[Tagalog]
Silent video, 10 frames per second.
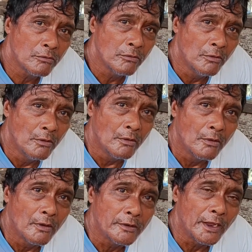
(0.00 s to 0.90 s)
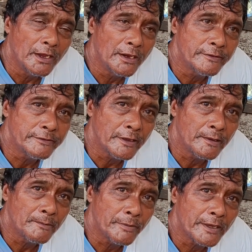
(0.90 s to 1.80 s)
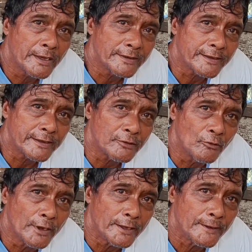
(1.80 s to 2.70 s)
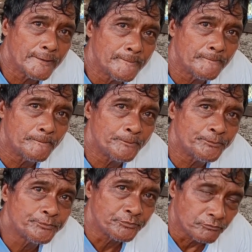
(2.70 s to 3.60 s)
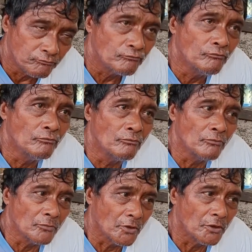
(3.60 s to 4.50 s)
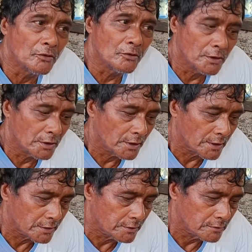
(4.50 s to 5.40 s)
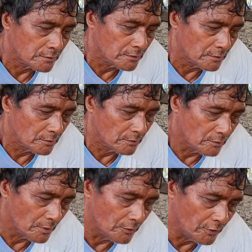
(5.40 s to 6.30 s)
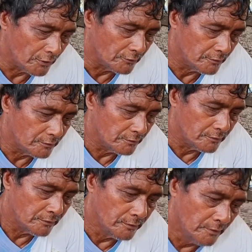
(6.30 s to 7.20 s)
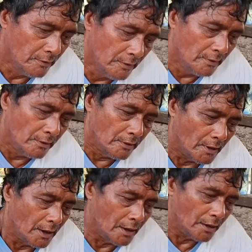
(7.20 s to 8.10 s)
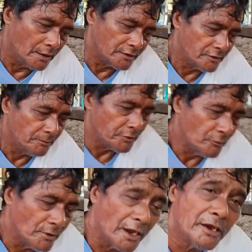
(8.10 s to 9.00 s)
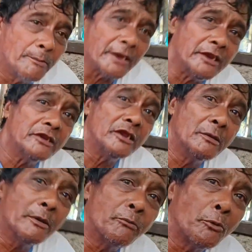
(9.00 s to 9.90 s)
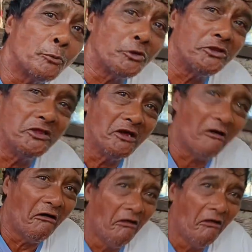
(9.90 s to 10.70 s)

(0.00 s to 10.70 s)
Oho. Dahilan sa pagkakasakit ko. ah. po. Yun ang aking, ano yun. Ah, siyempre, wala naman. Hindi naman po pwede na.